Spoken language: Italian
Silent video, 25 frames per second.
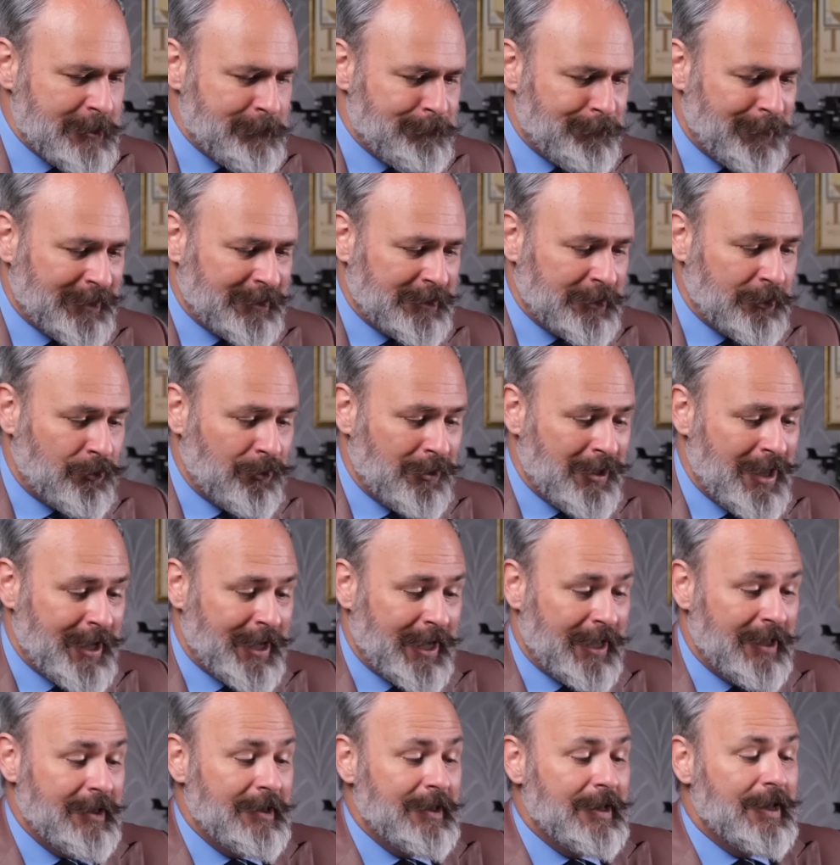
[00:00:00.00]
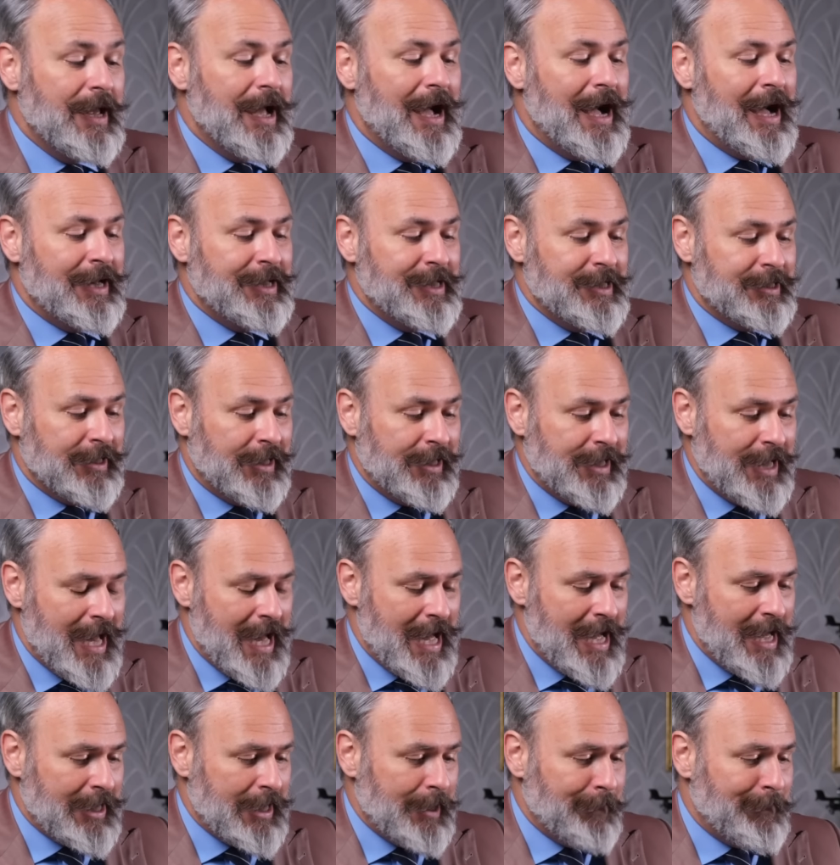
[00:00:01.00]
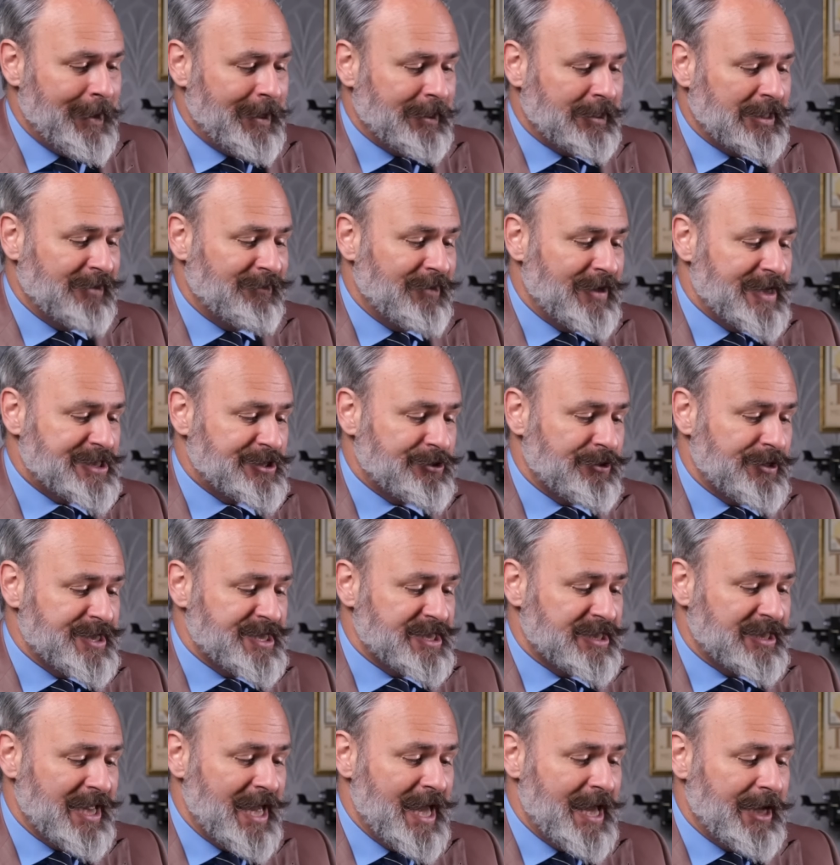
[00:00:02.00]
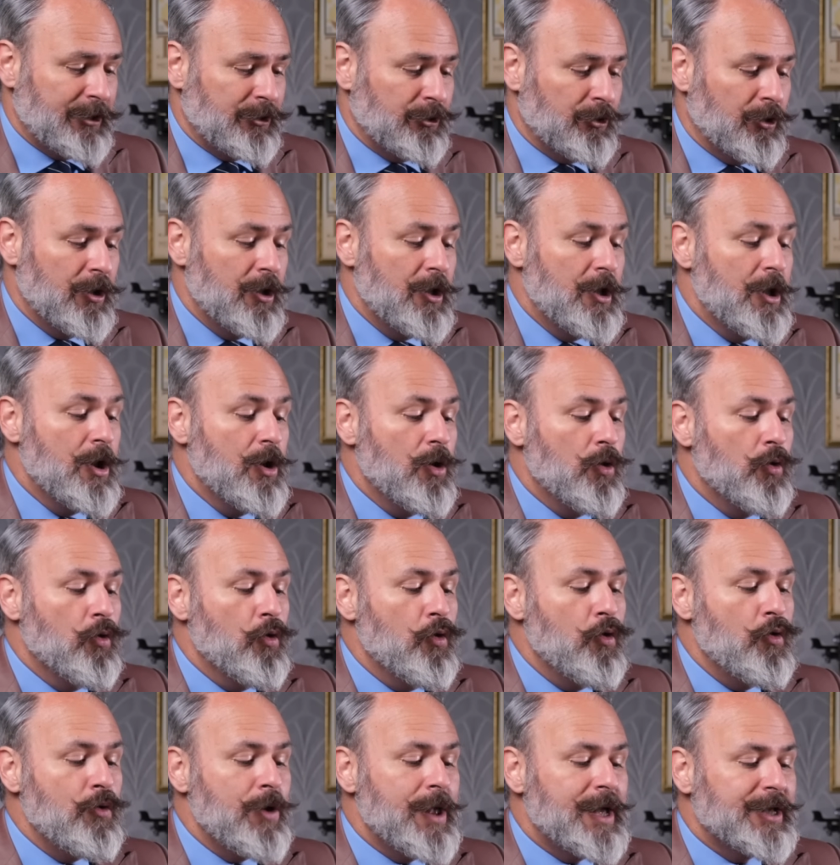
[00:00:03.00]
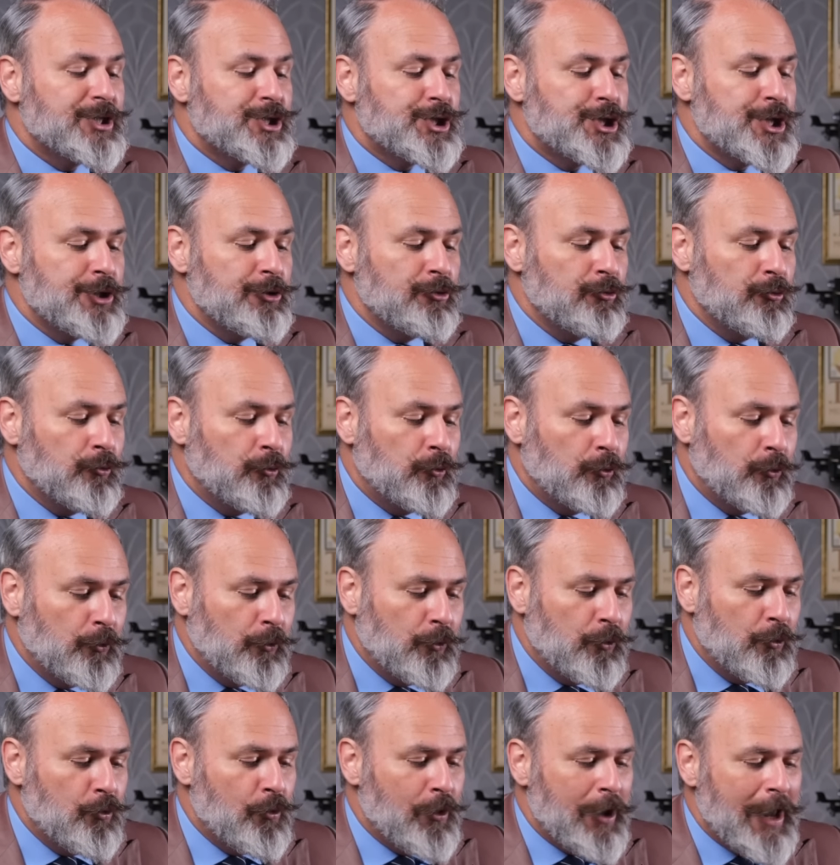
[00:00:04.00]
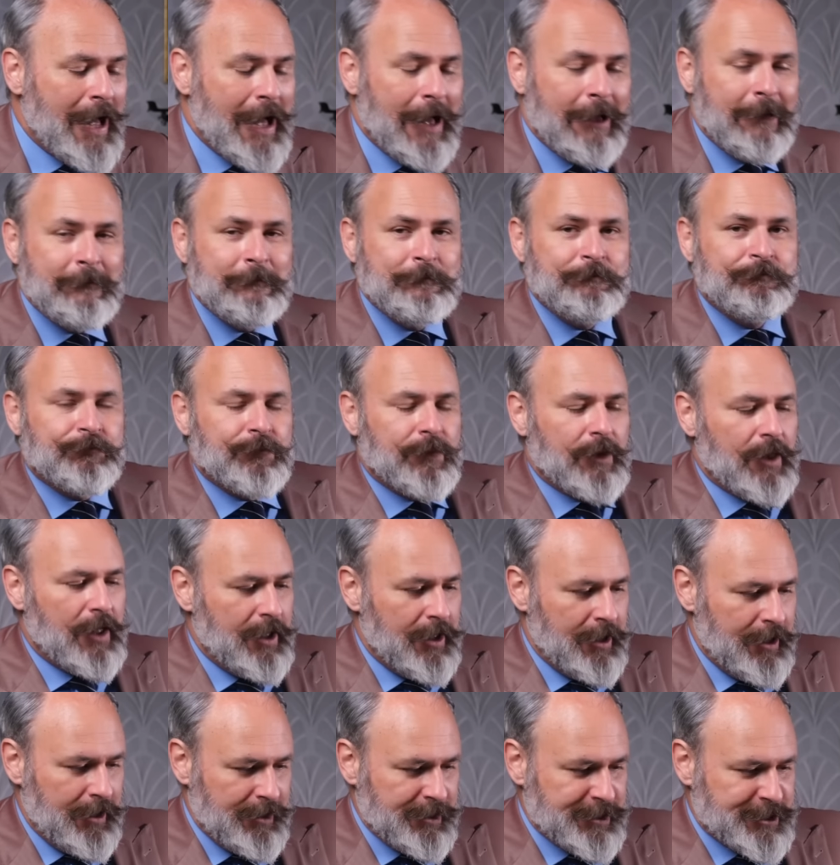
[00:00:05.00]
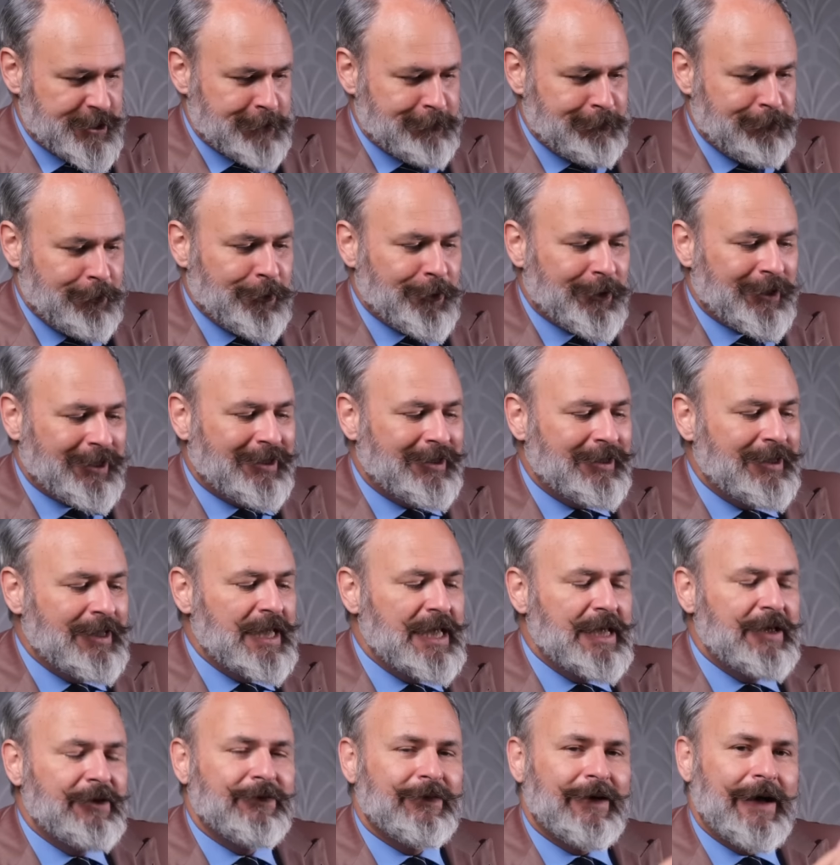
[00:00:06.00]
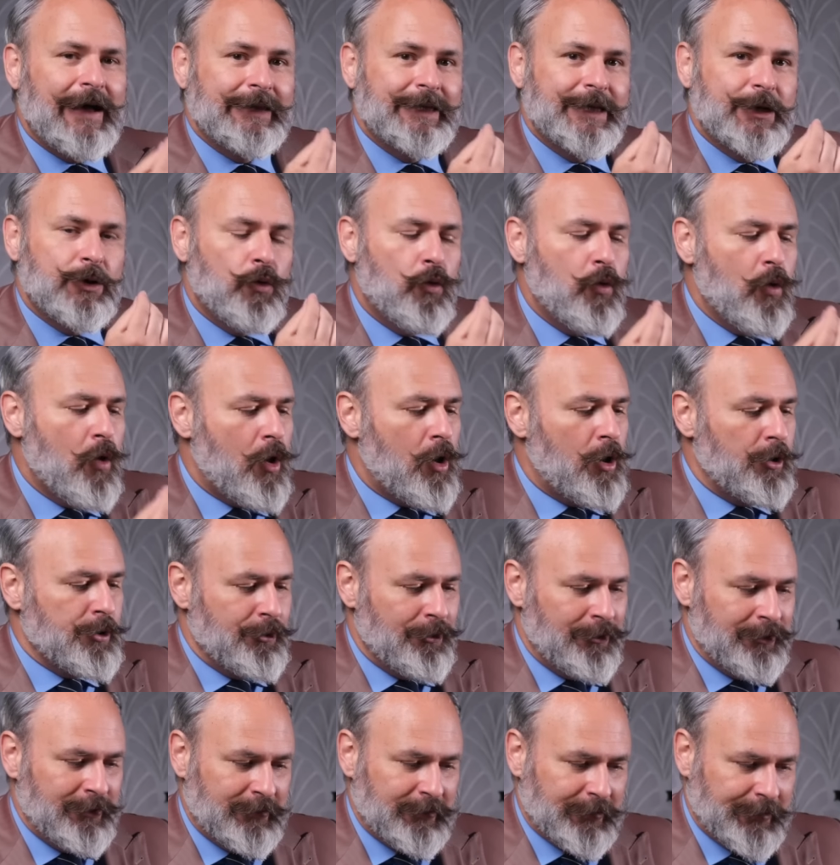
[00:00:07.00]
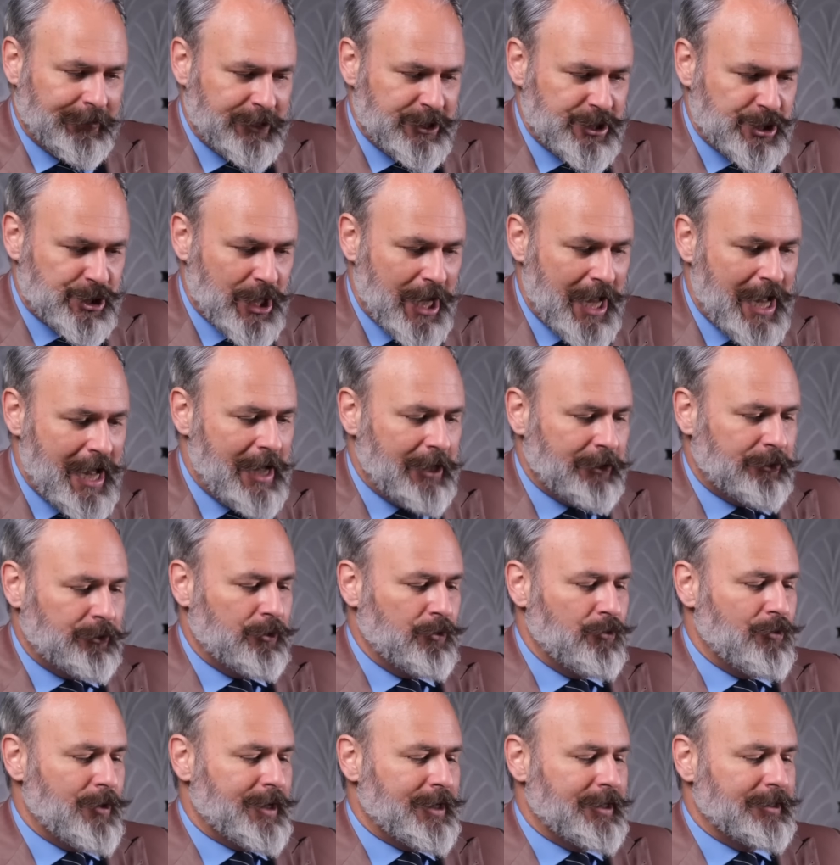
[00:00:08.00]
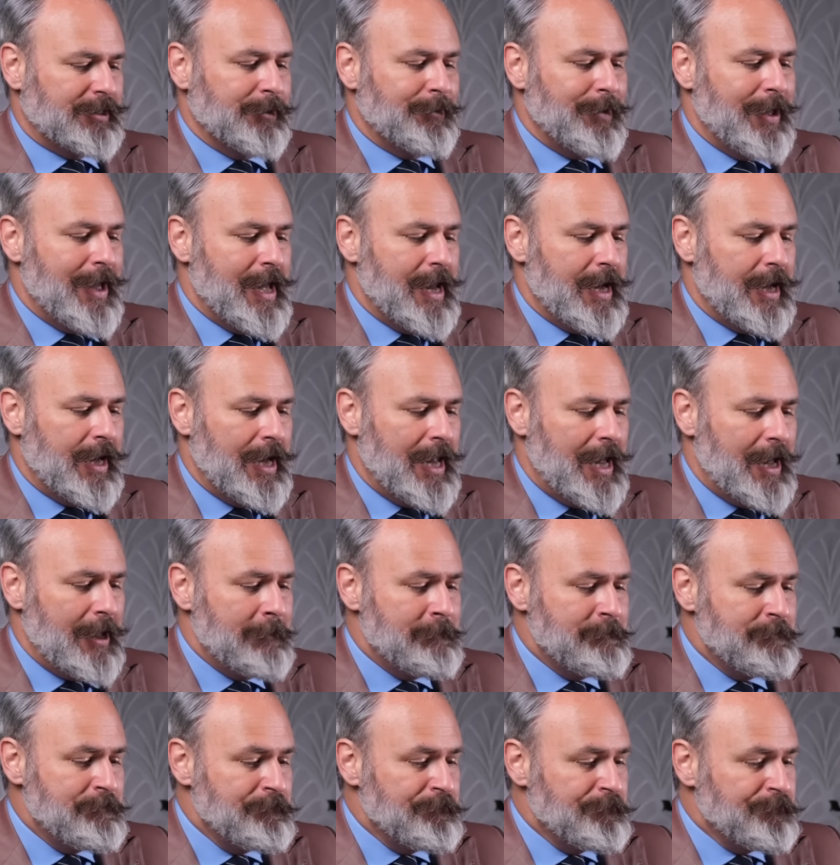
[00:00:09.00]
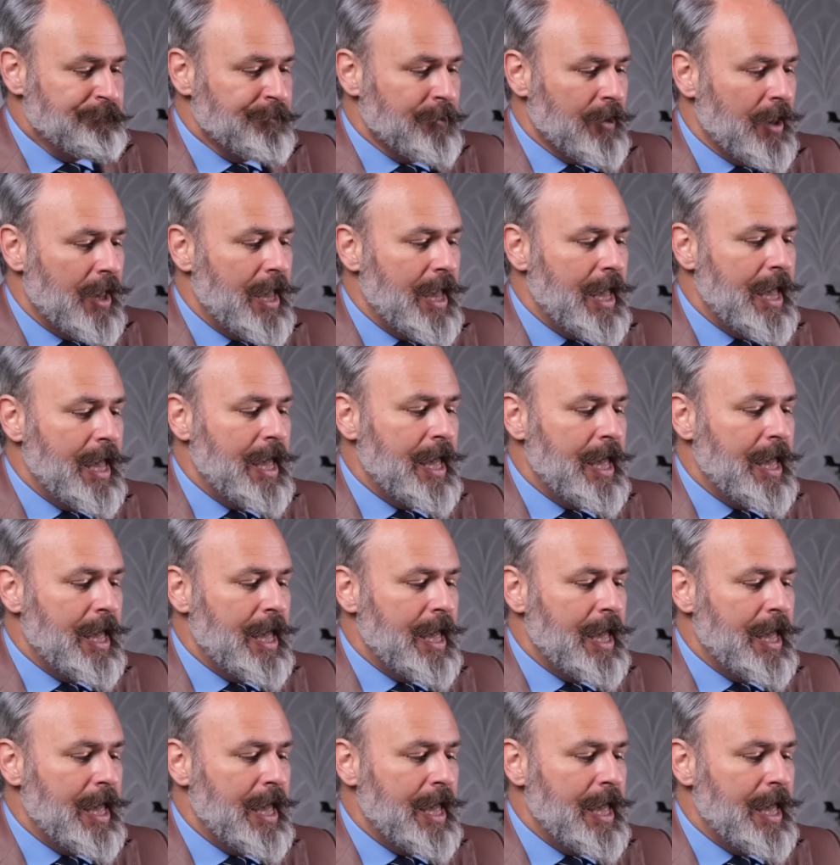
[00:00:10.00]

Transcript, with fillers: in particolare all'italiana aperte verso l'esterno. Una cintura eh, eh sportiva di cuoio intrecciato, guardate bella, e